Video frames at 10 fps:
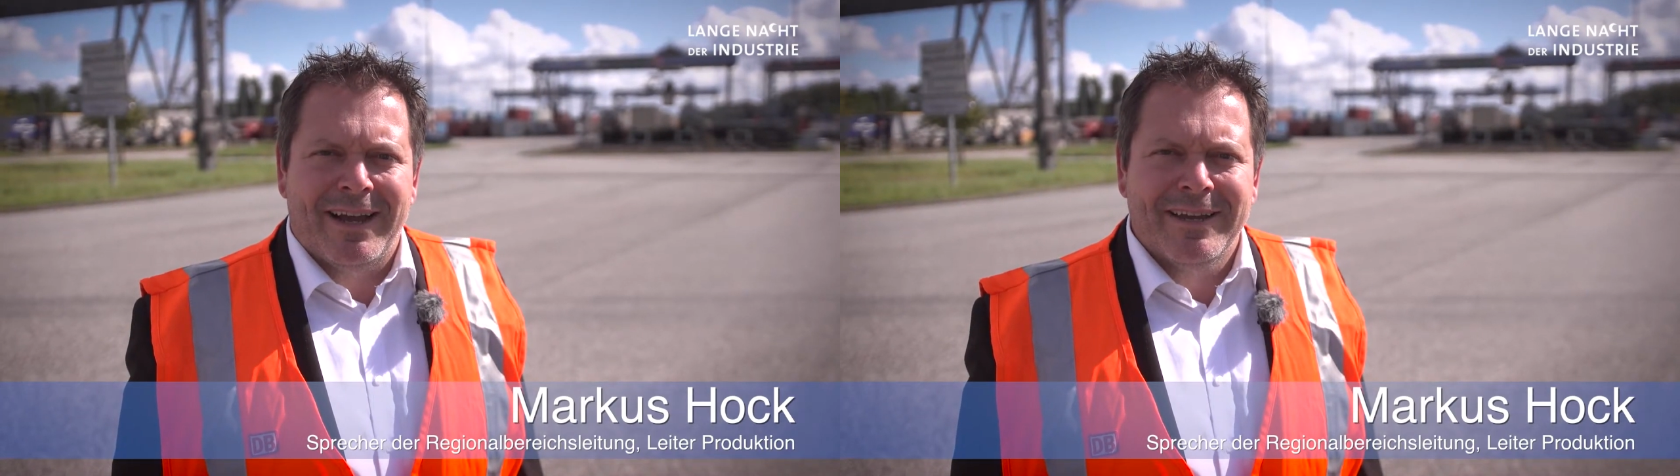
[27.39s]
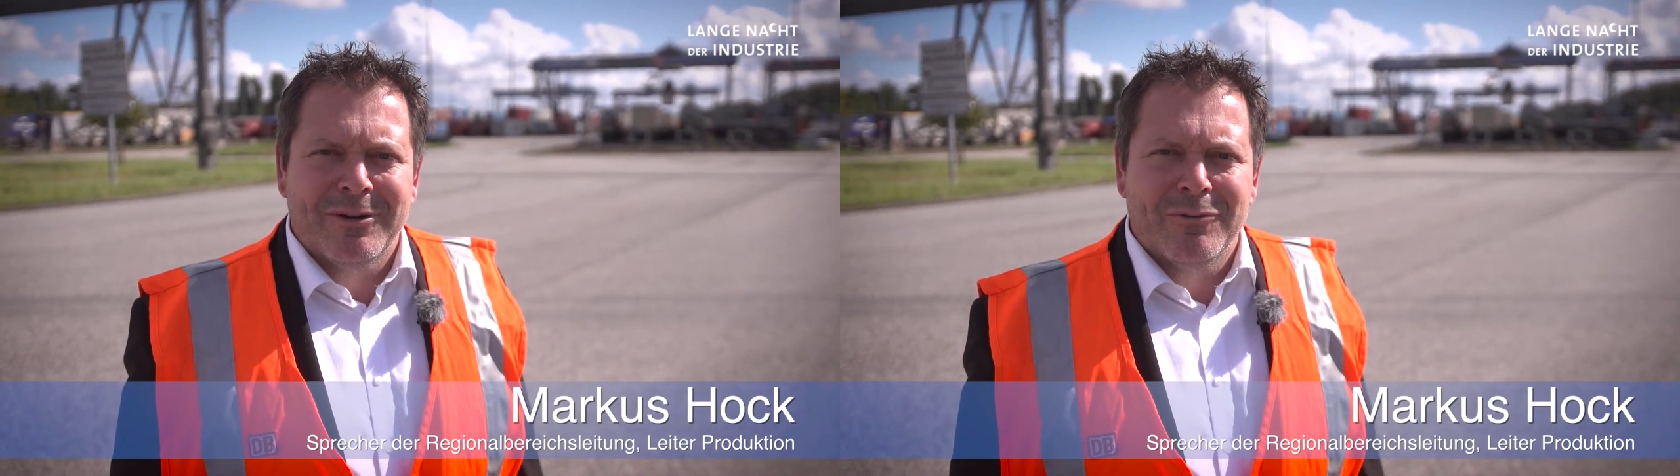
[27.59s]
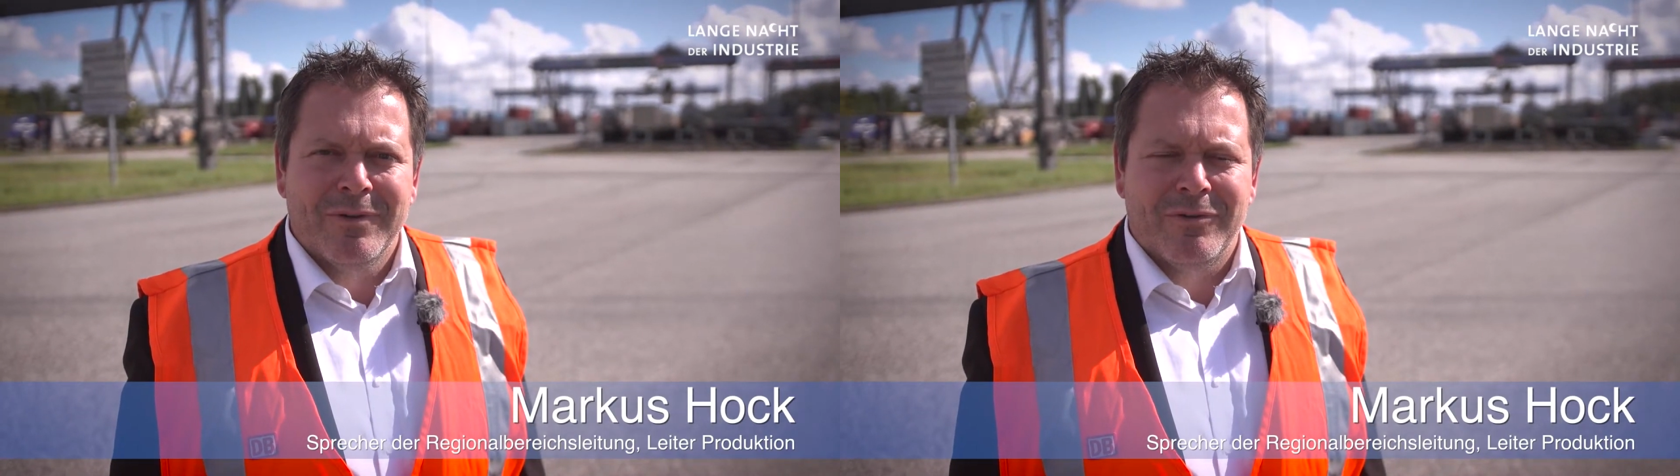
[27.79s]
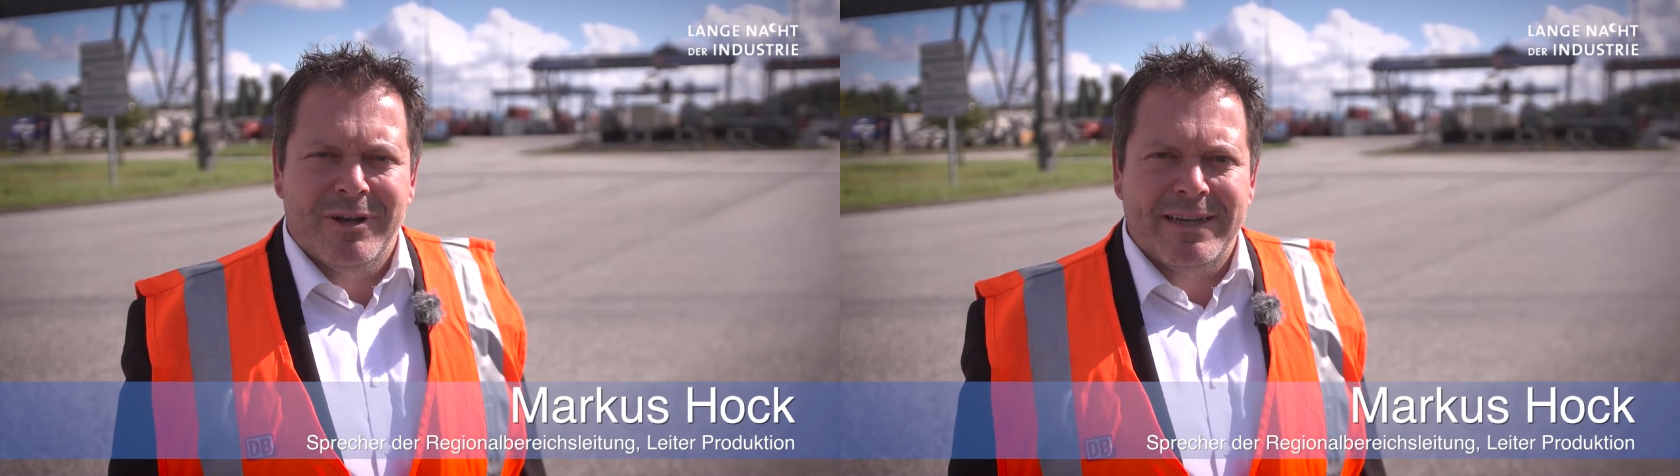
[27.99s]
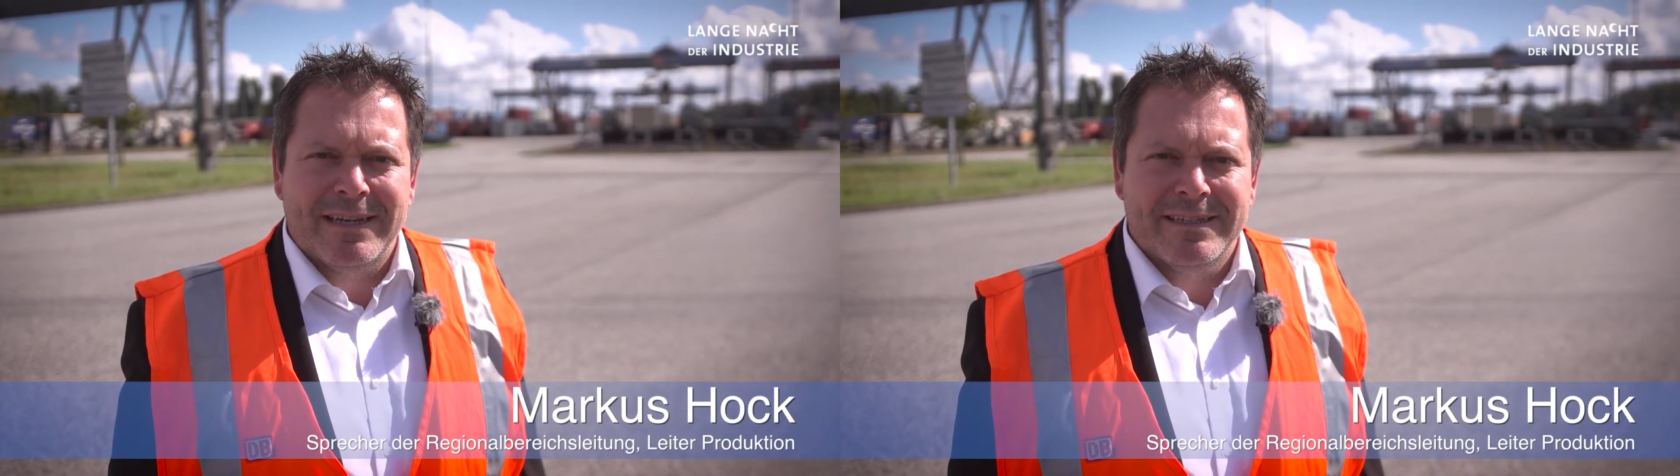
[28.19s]
Reinigung wie für
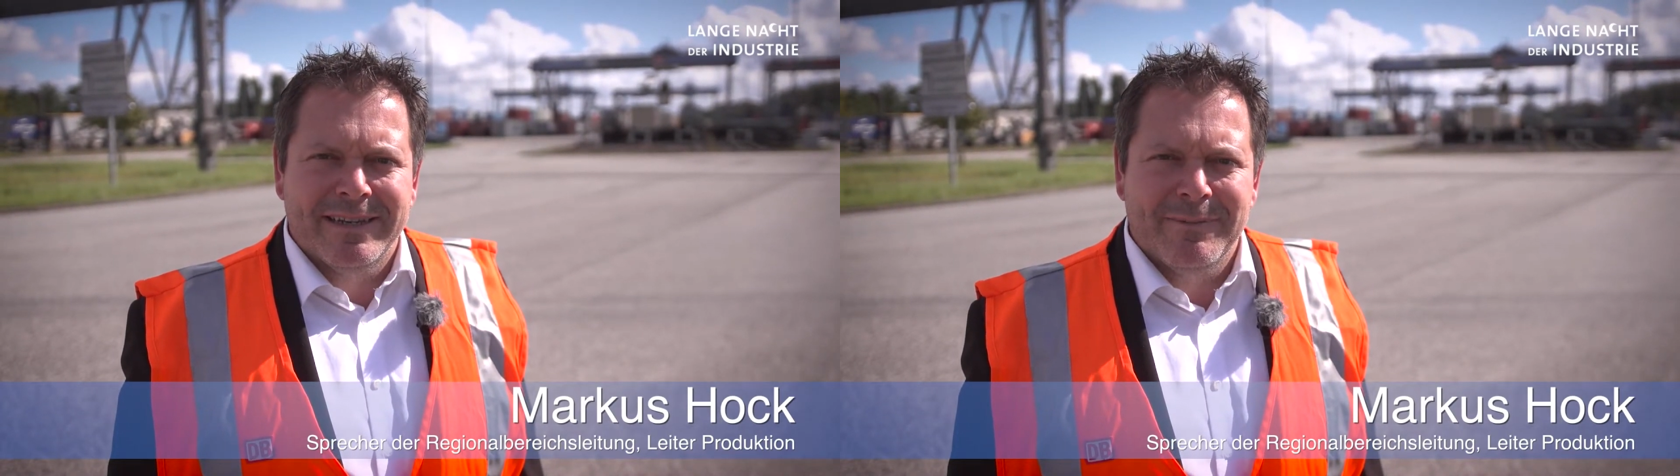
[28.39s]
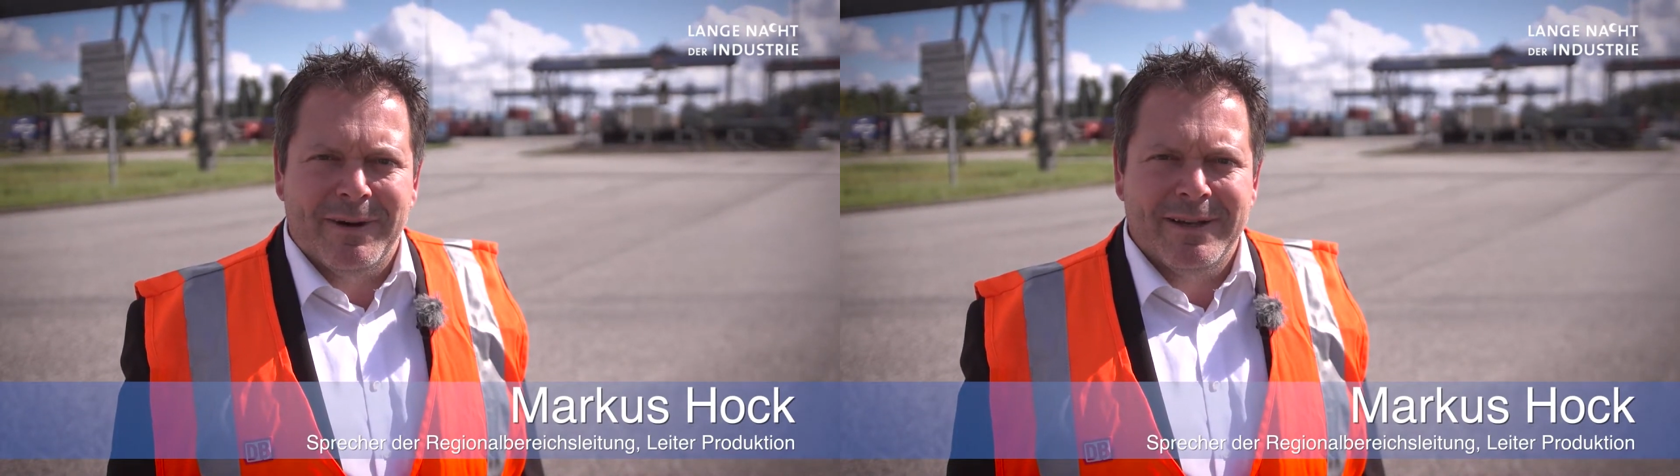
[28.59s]
die Technik im